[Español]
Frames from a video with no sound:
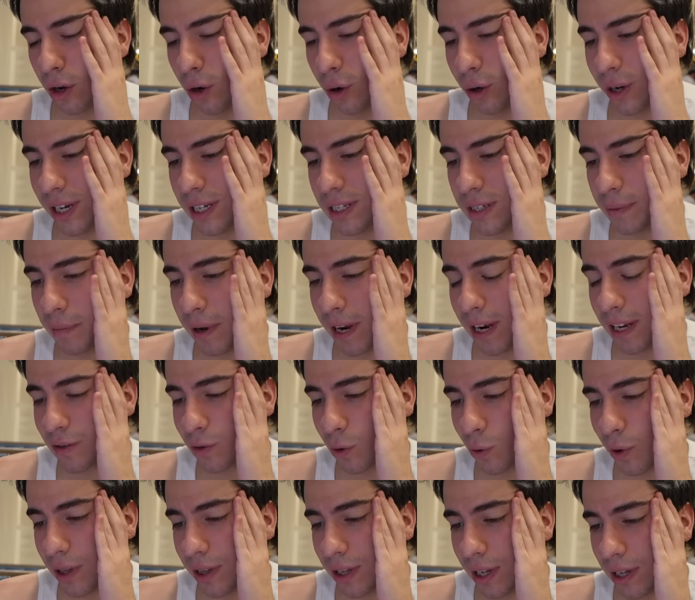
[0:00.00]
Creo que hice malas
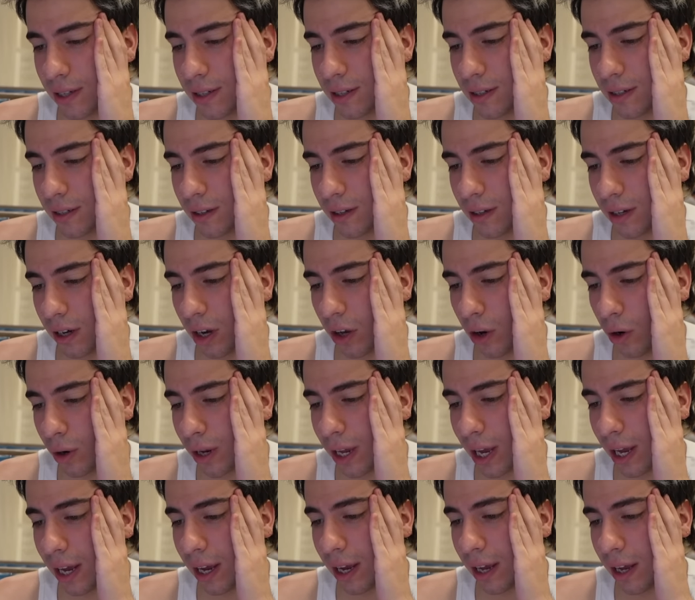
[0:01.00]
cuentas. Creo
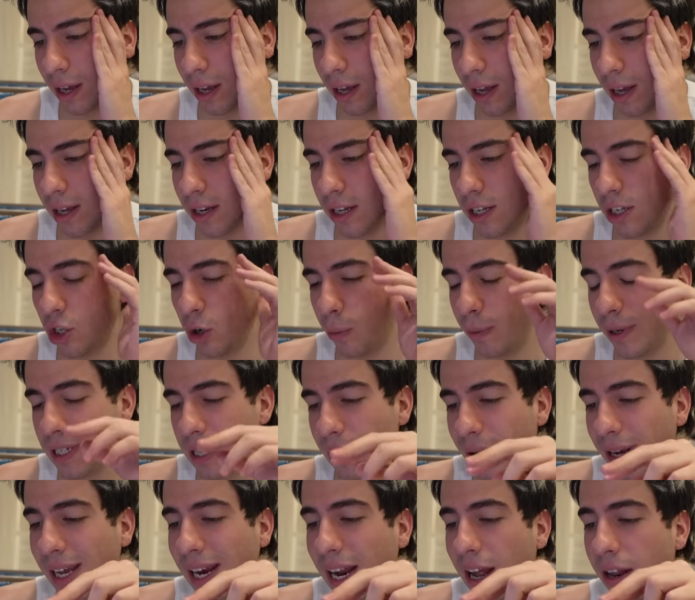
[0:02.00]
que yo
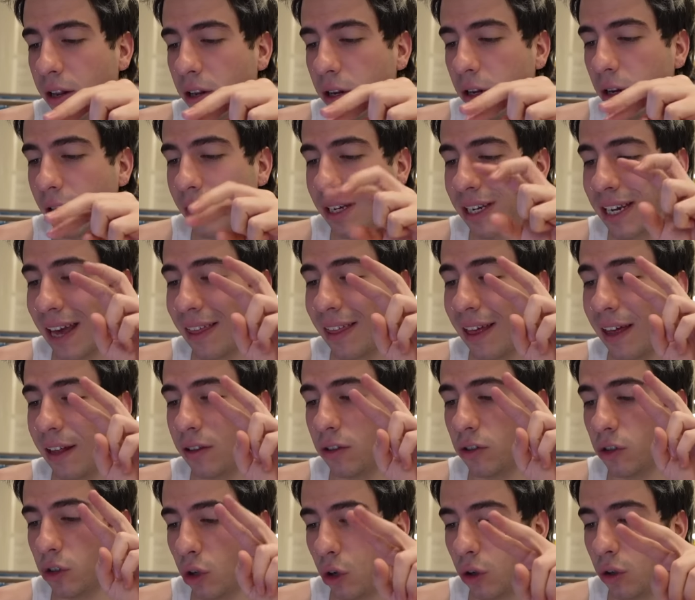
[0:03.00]
pensaba que eran cada
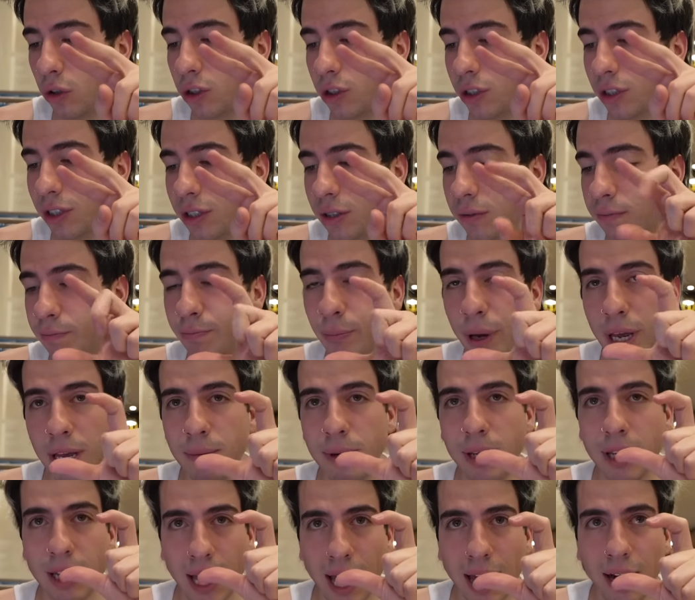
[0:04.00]
dos
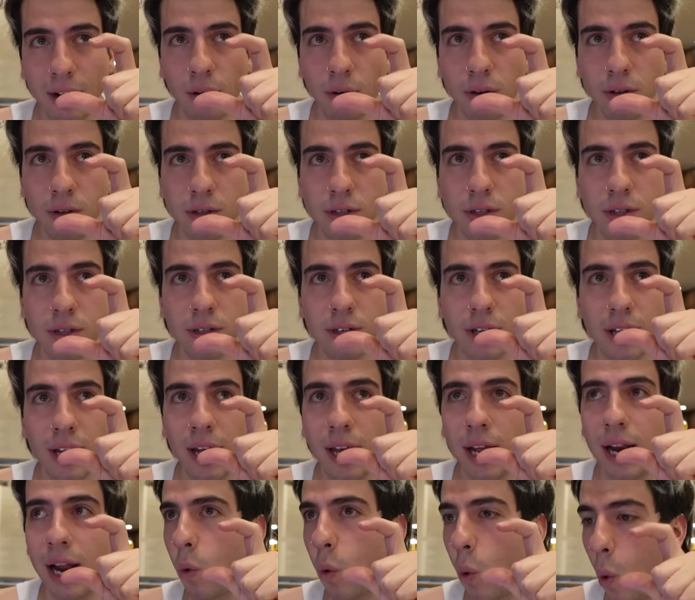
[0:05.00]
baby carrots
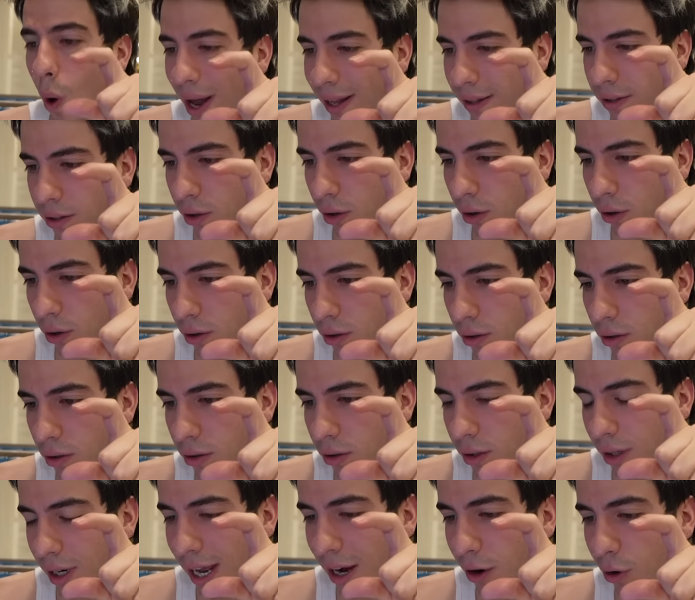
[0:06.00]
eran cuatro
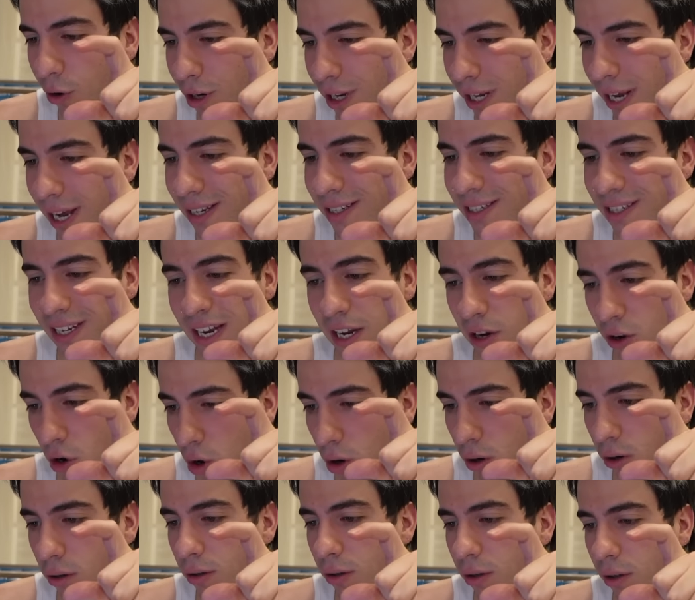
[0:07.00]
calorías y
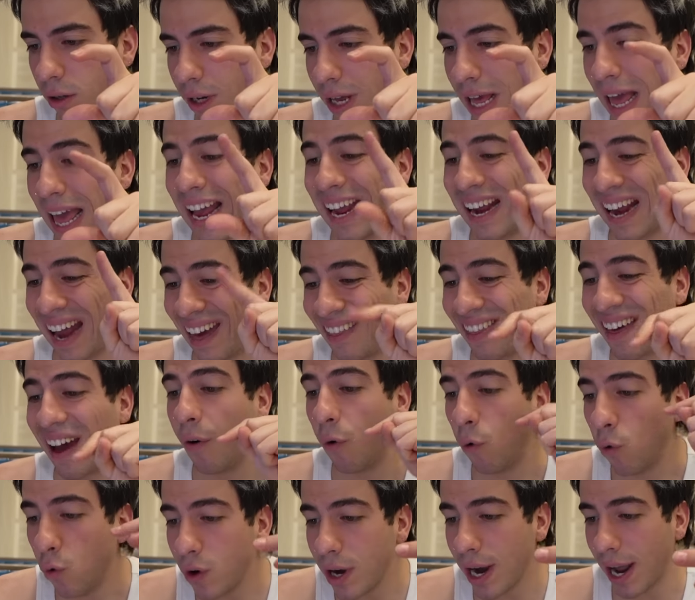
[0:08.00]
no. Cada
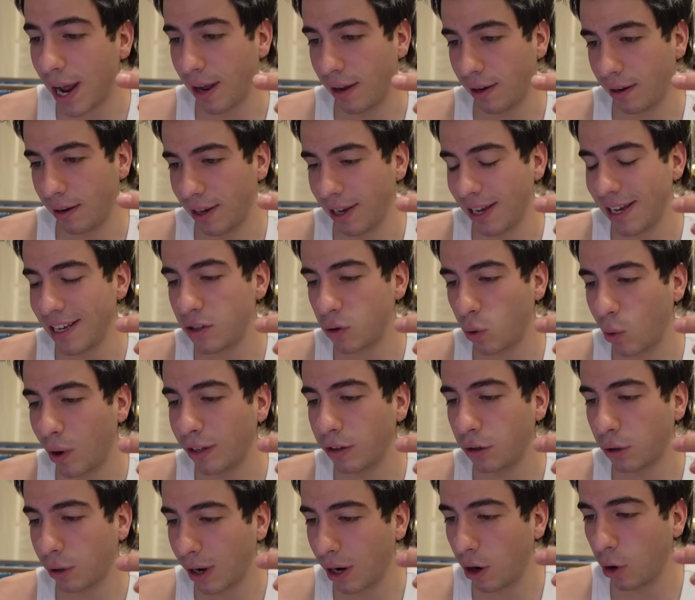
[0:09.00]
una es
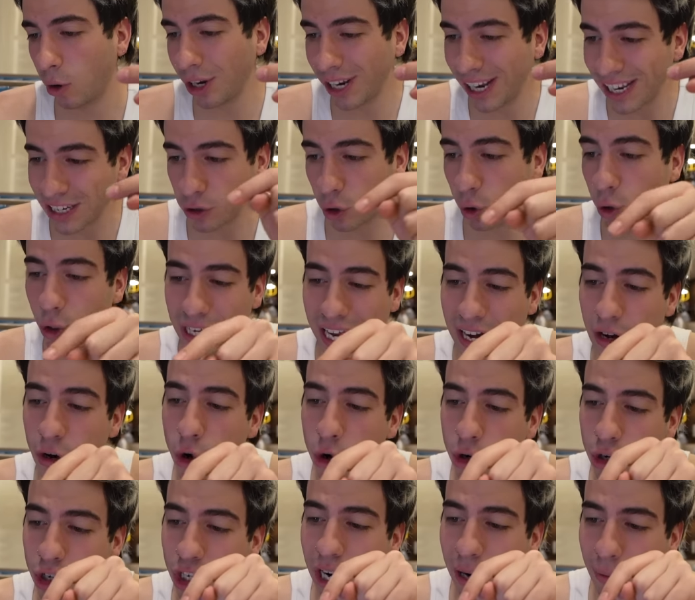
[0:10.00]
cuatro calorías. O sea,
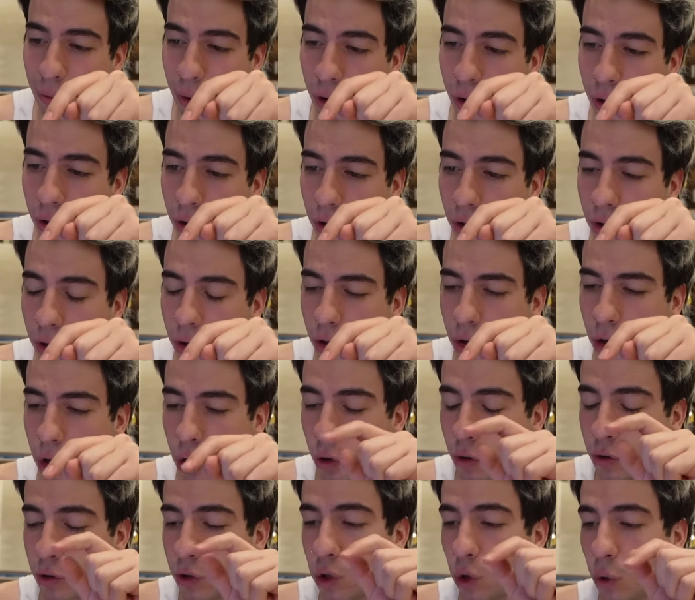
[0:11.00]
no llevo
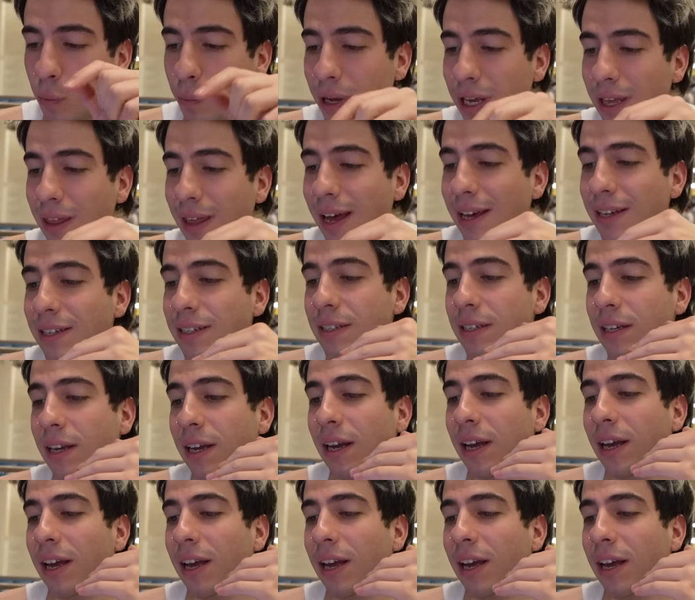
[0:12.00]
consumidas